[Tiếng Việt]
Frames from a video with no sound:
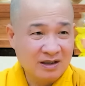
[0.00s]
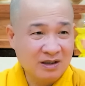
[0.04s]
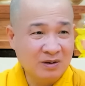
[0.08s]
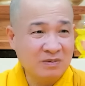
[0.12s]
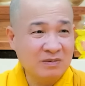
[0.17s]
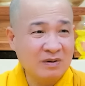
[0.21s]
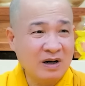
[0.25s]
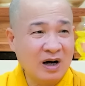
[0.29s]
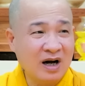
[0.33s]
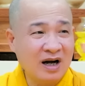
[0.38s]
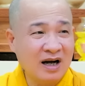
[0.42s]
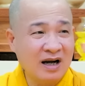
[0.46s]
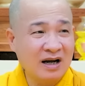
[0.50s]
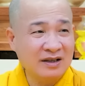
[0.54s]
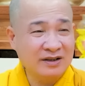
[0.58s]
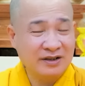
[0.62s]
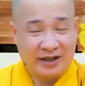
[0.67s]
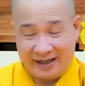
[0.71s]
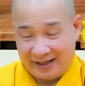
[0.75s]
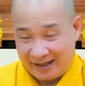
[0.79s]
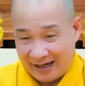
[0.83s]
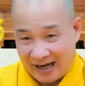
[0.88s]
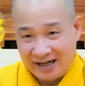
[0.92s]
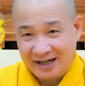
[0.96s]
Lúc đó
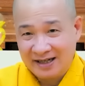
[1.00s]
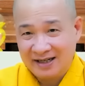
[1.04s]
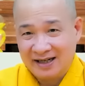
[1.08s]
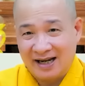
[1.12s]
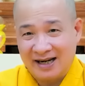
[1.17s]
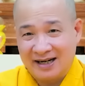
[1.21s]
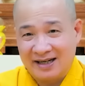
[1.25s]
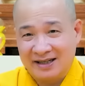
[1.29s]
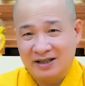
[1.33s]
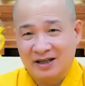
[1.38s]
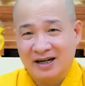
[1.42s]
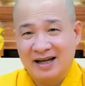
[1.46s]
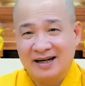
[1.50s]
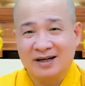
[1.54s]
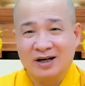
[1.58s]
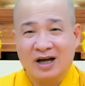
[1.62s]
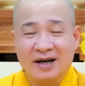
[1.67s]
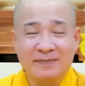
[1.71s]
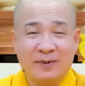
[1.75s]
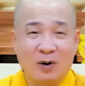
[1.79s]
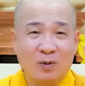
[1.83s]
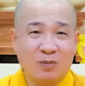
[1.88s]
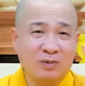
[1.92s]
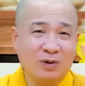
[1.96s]
thiền định đó, lên đề